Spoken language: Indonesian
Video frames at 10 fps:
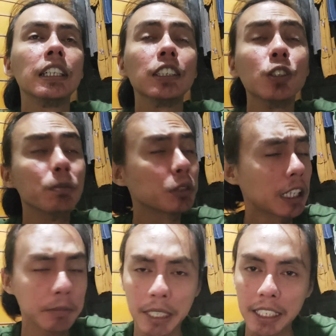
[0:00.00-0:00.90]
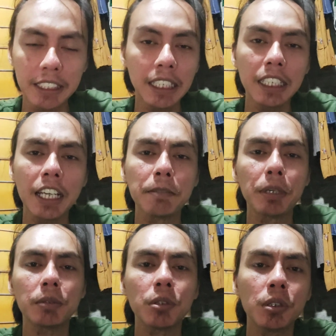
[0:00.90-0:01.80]
itu bukan berarti saya
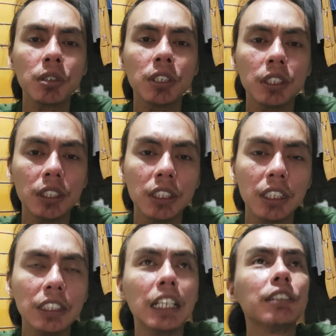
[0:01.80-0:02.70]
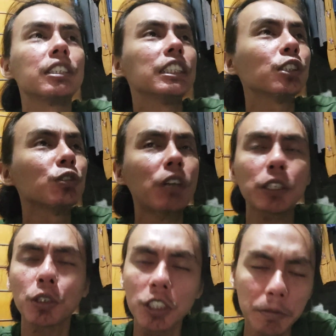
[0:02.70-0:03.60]
hebat bro ya itu
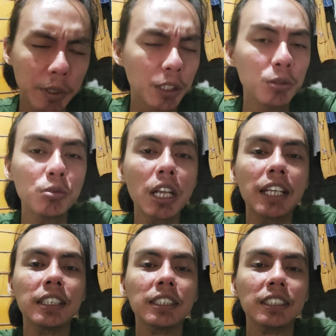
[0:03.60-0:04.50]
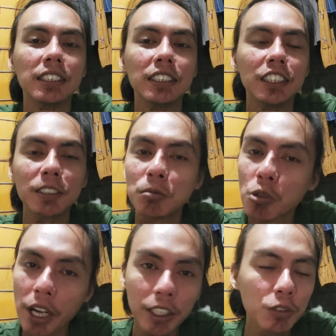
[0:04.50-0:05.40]
faktor kebetulan
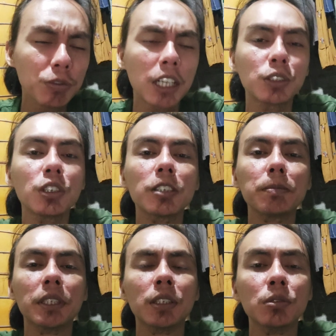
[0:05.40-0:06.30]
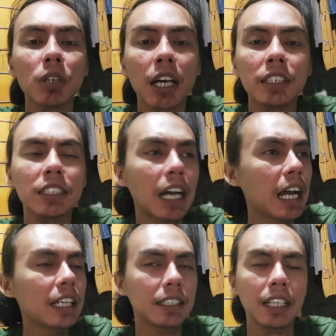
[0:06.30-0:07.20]
semua itu faktor kebetulan nggak
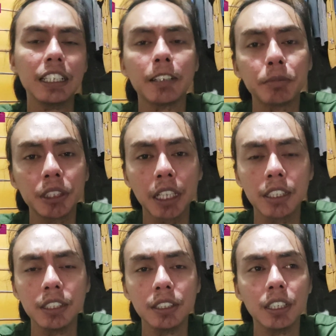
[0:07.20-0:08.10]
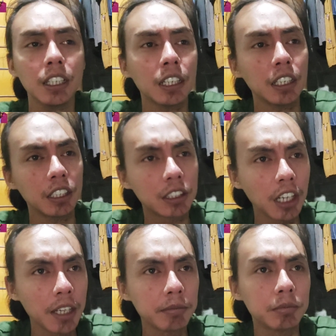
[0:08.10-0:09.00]
ada yang bisa
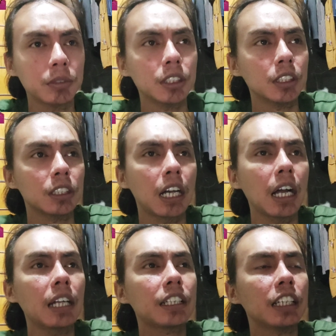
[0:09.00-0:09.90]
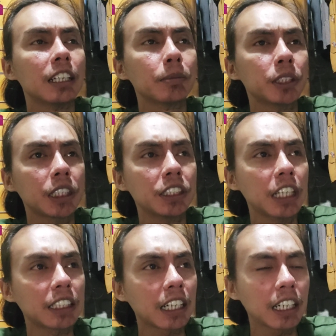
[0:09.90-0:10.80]
diklaim nggak ada yang bisa
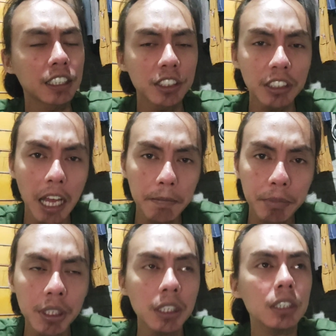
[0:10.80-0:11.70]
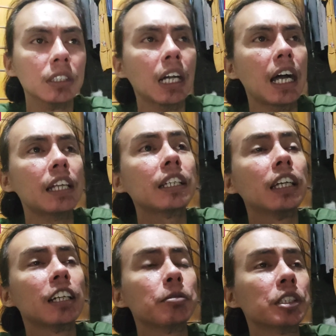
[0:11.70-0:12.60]
dinyatakan stabil nggak ada
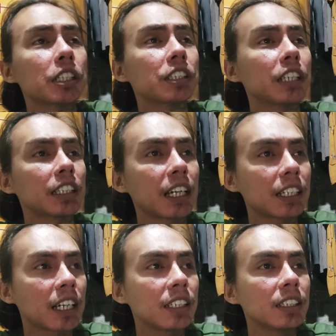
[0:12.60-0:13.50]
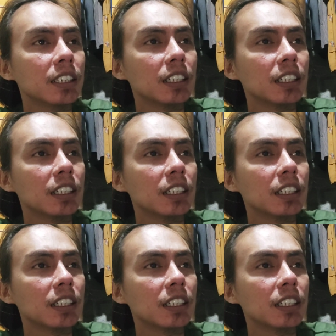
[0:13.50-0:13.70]
yang bisa dinyatakan